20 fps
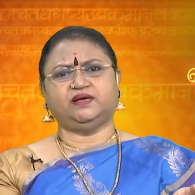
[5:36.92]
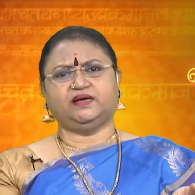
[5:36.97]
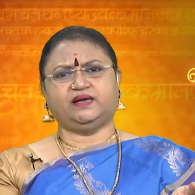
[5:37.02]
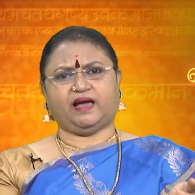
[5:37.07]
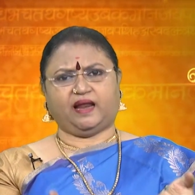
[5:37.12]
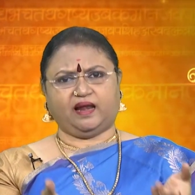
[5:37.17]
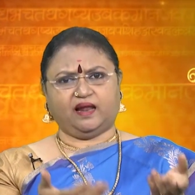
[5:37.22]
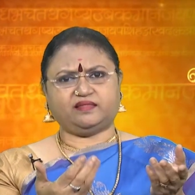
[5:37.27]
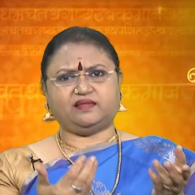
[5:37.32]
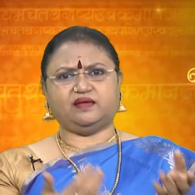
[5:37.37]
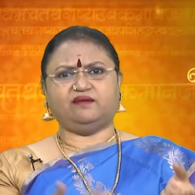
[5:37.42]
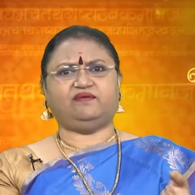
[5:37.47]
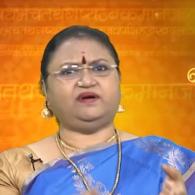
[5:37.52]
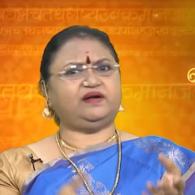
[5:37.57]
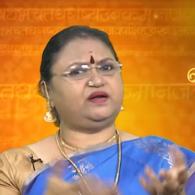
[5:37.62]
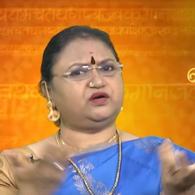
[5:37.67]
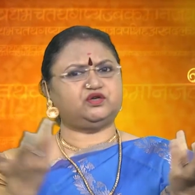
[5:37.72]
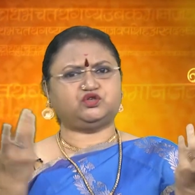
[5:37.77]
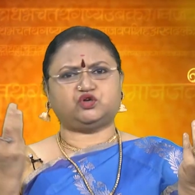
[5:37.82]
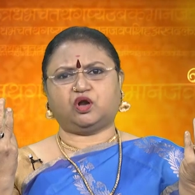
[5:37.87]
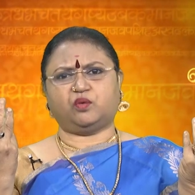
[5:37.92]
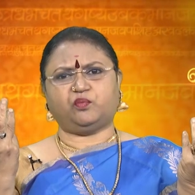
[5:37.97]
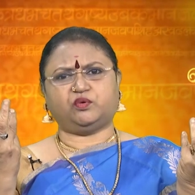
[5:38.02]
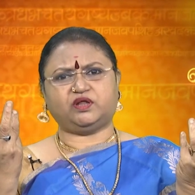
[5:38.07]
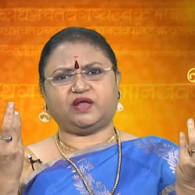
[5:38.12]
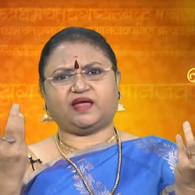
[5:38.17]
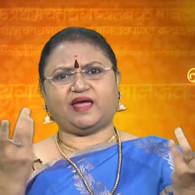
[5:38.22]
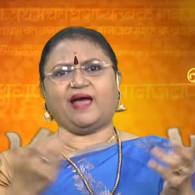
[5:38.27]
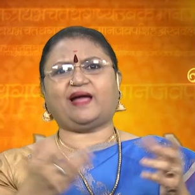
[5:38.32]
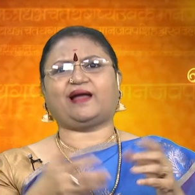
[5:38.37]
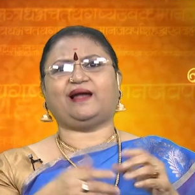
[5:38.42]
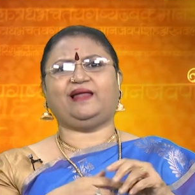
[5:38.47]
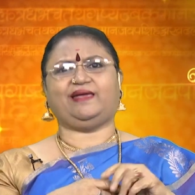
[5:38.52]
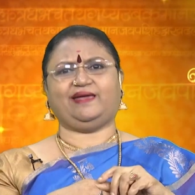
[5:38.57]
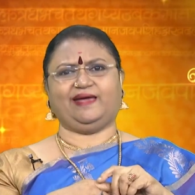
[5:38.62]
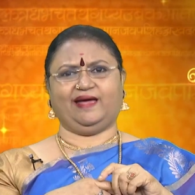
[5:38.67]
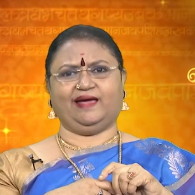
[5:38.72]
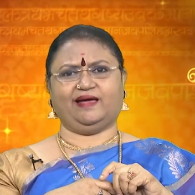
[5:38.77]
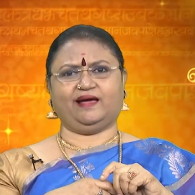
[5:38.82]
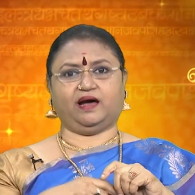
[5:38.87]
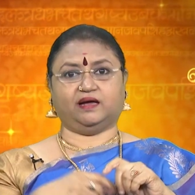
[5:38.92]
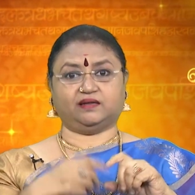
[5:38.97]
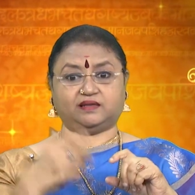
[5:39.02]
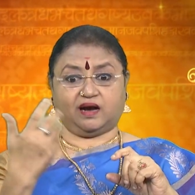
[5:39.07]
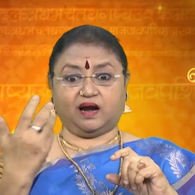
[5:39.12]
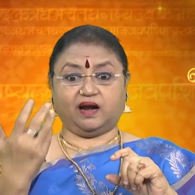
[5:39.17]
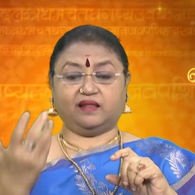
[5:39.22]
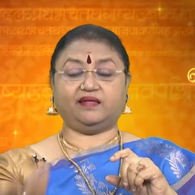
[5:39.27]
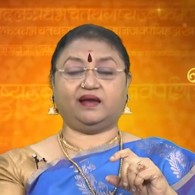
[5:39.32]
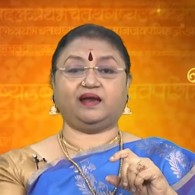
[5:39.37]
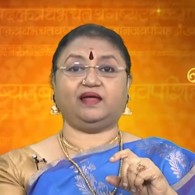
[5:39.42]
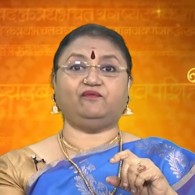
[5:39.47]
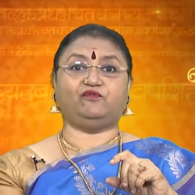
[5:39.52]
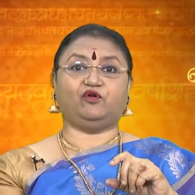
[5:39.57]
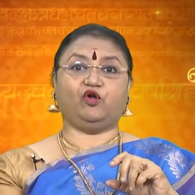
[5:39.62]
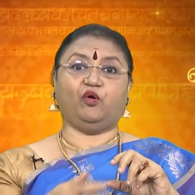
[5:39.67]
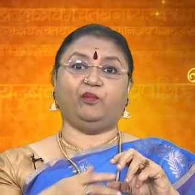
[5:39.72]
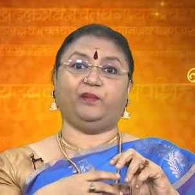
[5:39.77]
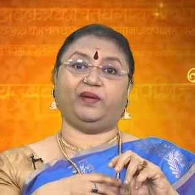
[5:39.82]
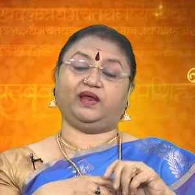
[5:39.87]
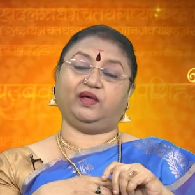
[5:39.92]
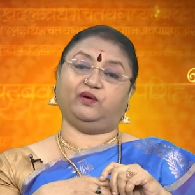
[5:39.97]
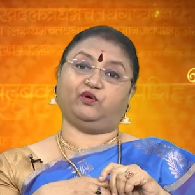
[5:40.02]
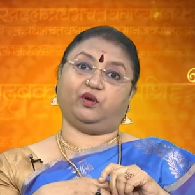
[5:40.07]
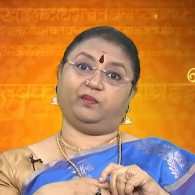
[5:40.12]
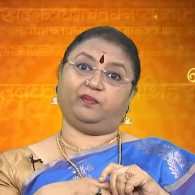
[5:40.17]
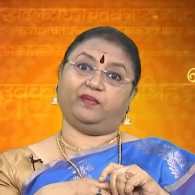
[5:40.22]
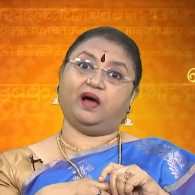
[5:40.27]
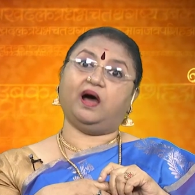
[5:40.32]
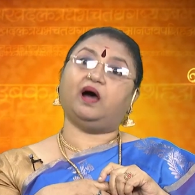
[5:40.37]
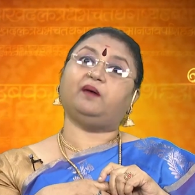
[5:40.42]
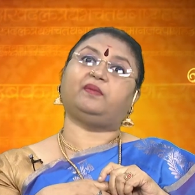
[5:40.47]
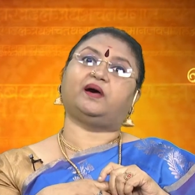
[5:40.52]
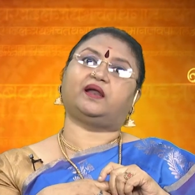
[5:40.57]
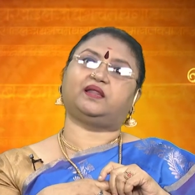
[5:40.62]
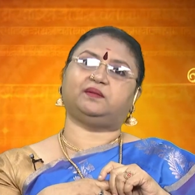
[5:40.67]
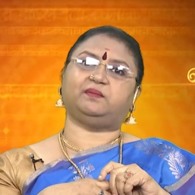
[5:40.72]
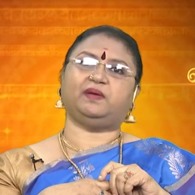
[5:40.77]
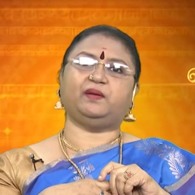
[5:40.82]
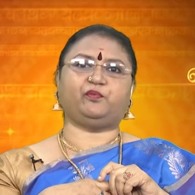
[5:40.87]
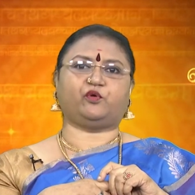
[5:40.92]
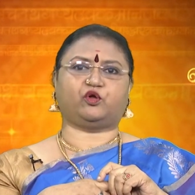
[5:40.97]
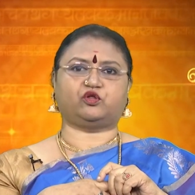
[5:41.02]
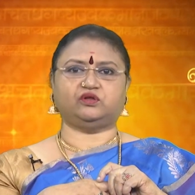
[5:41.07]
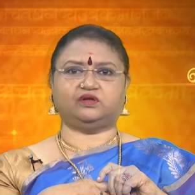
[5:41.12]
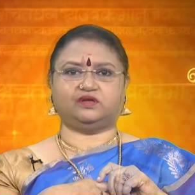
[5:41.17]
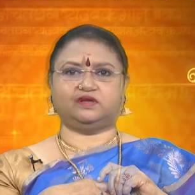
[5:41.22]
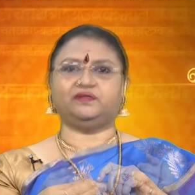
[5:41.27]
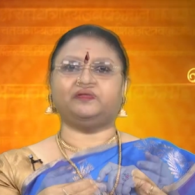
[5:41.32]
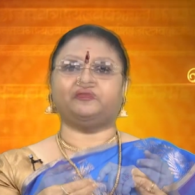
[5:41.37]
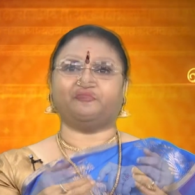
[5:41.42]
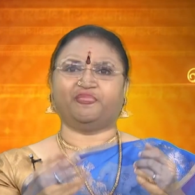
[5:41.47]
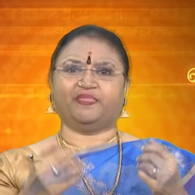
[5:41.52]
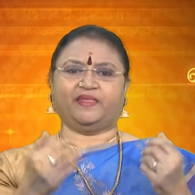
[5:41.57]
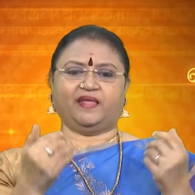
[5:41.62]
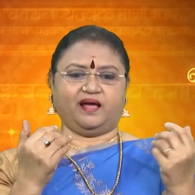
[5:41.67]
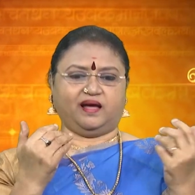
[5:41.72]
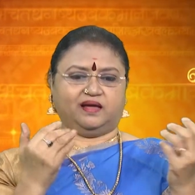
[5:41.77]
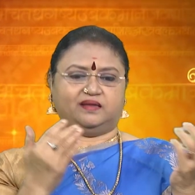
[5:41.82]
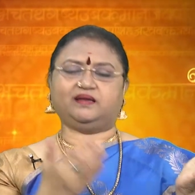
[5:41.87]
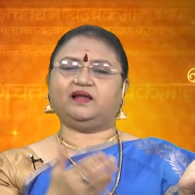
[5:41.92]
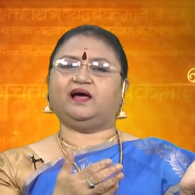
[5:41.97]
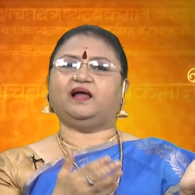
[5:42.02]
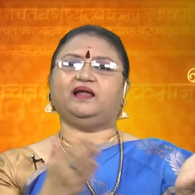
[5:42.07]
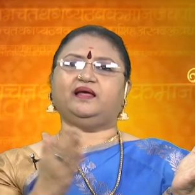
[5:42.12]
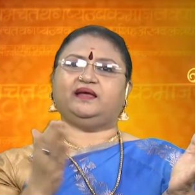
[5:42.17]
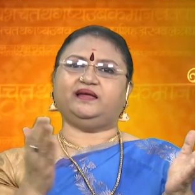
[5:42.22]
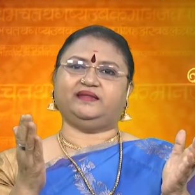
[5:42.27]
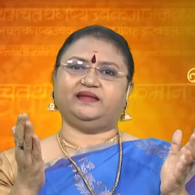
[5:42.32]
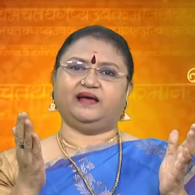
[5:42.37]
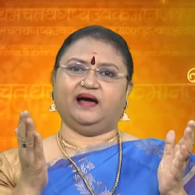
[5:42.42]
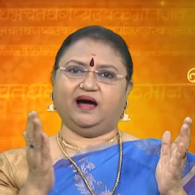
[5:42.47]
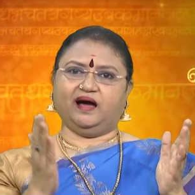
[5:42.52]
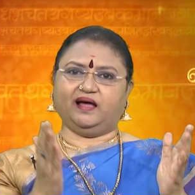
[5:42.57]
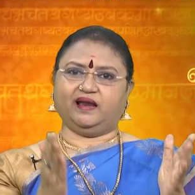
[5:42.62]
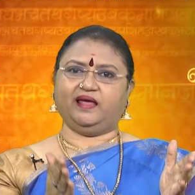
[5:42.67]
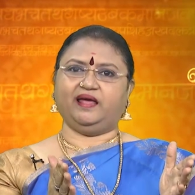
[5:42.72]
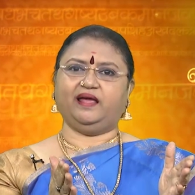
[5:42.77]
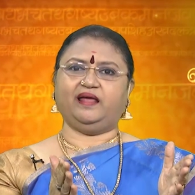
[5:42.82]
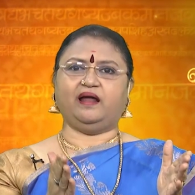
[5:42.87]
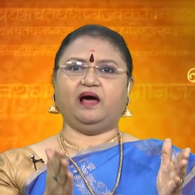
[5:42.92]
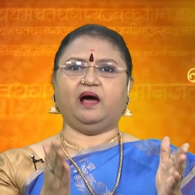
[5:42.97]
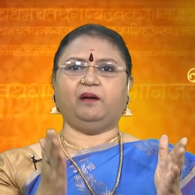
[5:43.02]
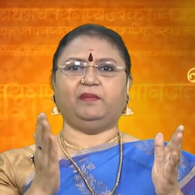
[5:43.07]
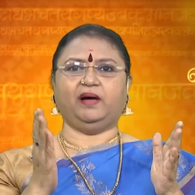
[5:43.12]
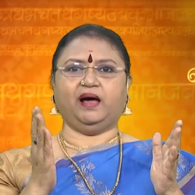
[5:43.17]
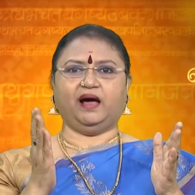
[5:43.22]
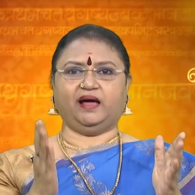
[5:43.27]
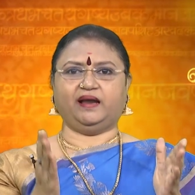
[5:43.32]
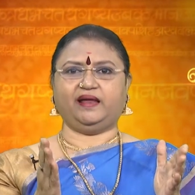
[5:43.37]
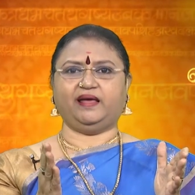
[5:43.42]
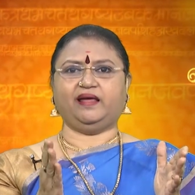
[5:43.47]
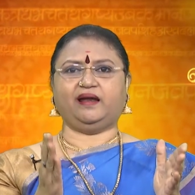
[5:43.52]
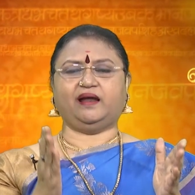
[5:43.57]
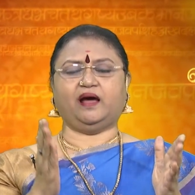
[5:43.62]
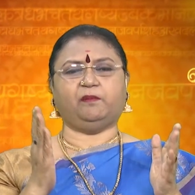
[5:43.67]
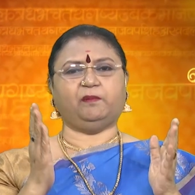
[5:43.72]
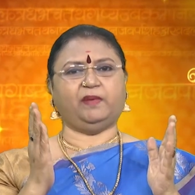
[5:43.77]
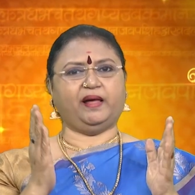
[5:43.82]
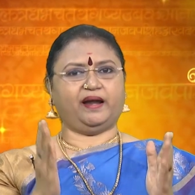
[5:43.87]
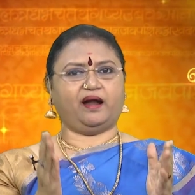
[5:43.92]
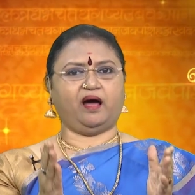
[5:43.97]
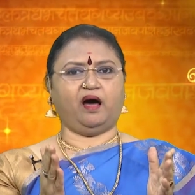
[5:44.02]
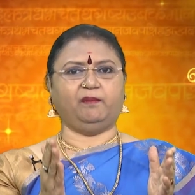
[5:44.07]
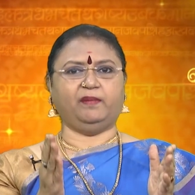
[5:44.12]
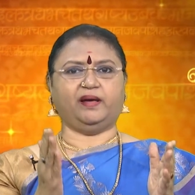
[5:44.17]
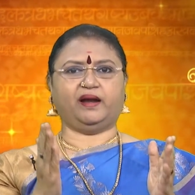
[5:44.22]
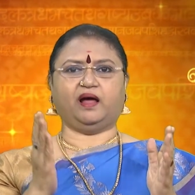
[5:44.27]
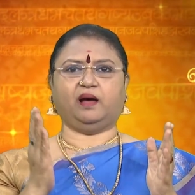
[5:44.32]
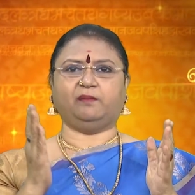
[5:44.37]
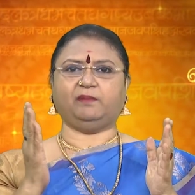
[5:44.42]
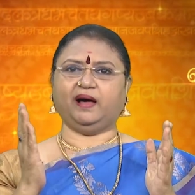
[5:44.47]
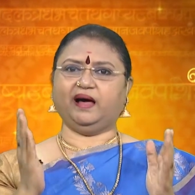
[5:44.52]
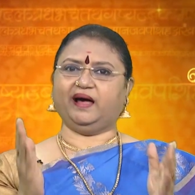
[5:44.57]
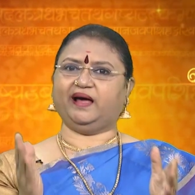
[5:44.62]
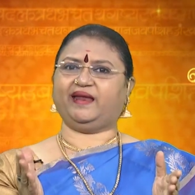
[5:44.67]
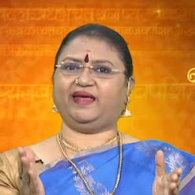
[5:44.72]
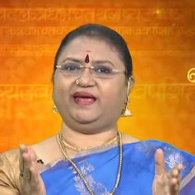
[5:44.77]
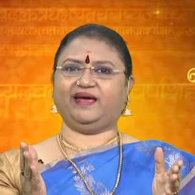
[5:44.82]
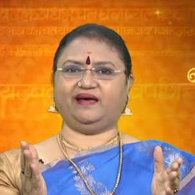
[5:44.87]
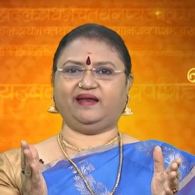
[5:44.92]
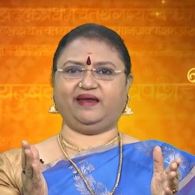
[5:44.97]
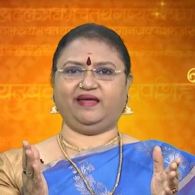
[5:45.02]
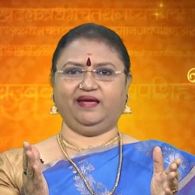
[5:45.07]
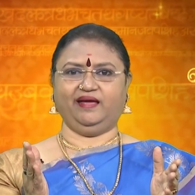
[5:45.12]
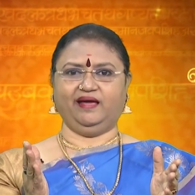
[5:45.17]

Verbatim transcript: எல்லாத்தையும் விட்டுன்னு சொன்னபோது கேட்கலையே அதனால தானே இவ்வளோ பெரிய ஒரு மகாபாரதமே பிறந்தது அதனால் இந்த ஹரே ராம ஹரே ராம ராம ராம ஹரே ஹரே